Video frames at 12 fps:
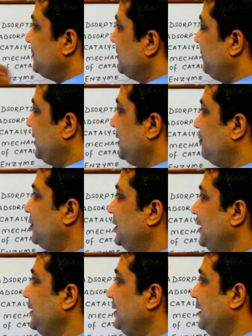सबसे पहला
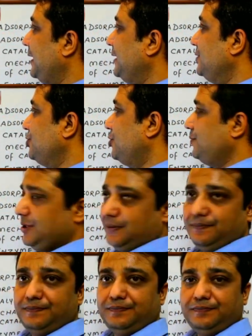वर्ड है
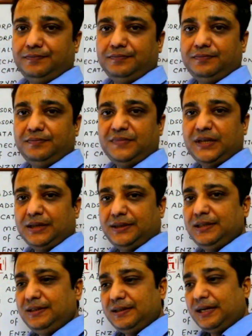एड्सॉर्प्शन
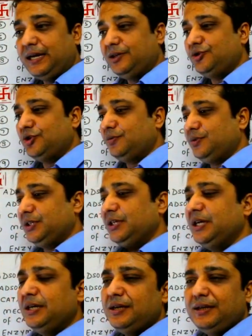क्या चीज
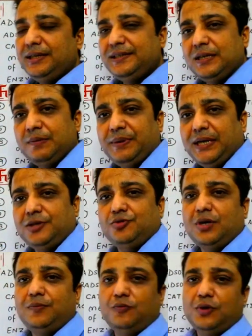एड्सॉर्प्शन इसके पहले
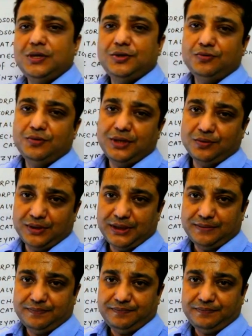जो आप वर्ड सुने
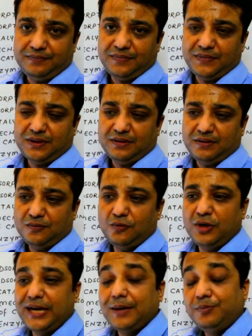होंगे
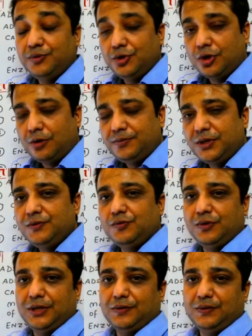वो एब्जॉर्प्शन
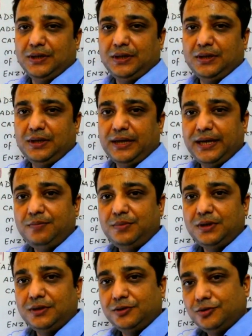सुने होंगे
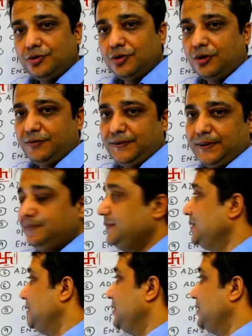एब्जॉर्प्शन